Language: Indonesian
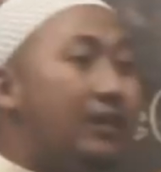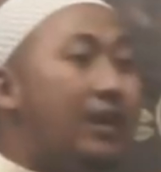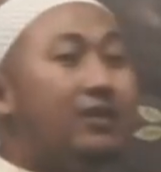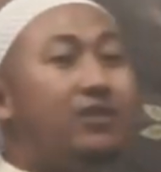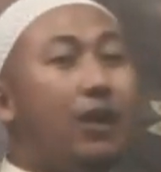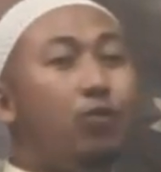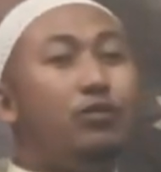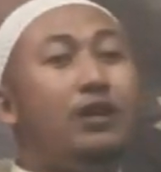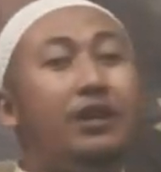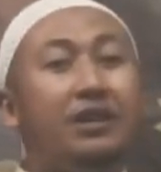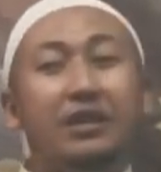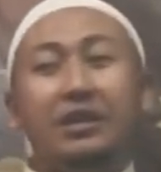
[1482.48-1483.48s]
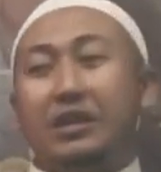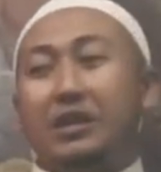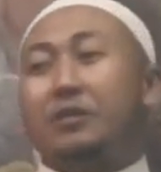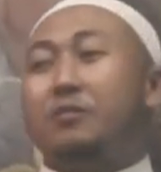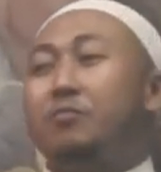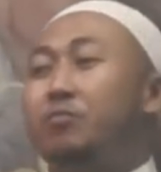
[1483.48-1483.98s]
yang jauh dari
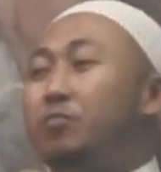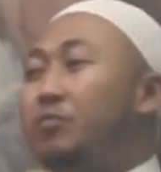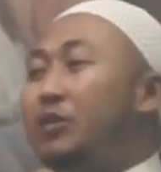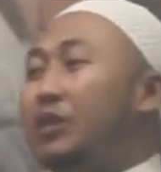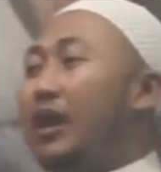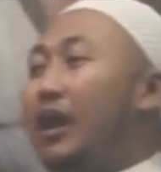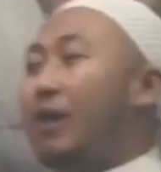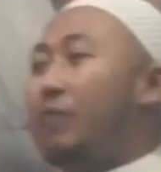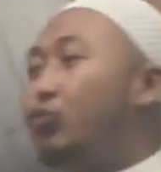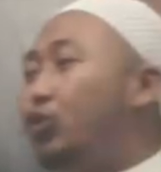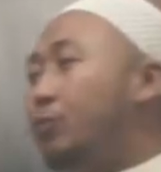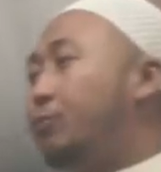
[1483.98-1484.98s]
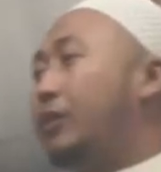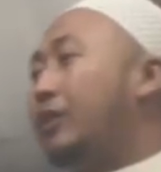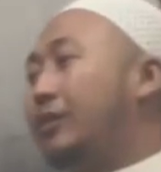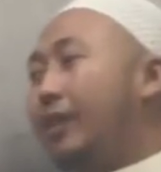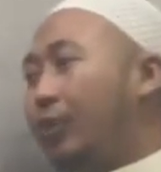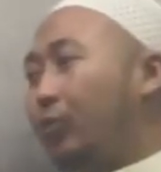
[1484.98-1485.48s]
budi
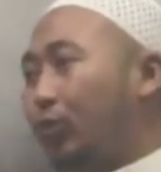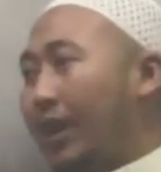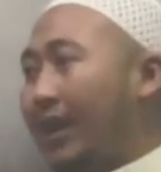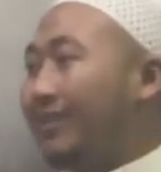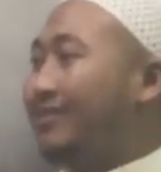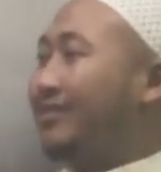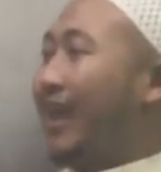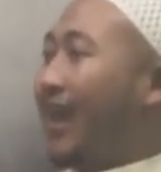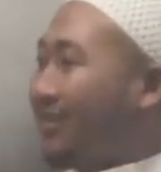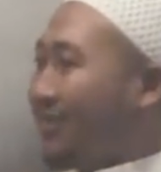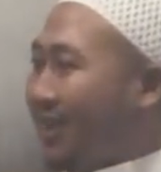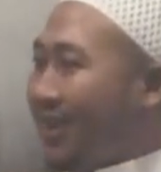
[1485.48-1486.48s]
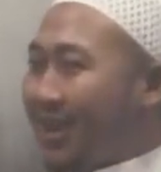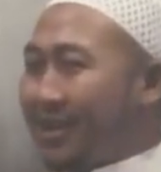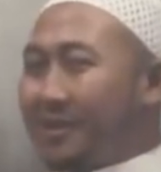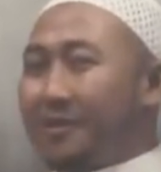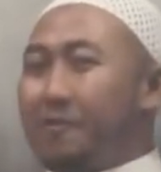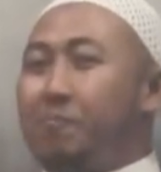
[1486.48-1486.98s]
pekerti Al-Qur'an. Saatnya
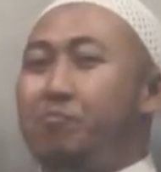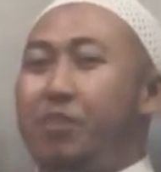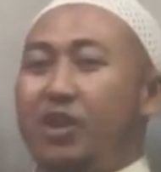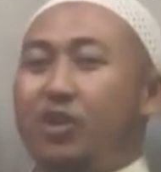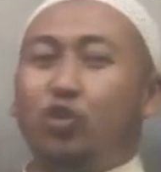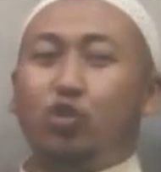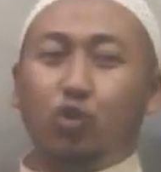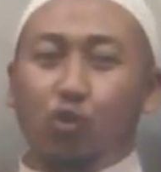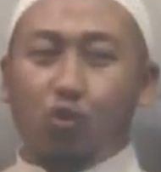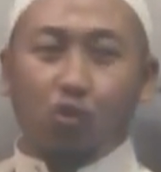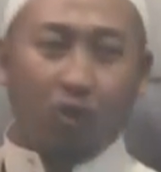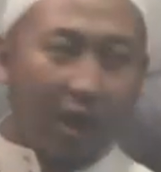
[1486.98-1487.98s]
back to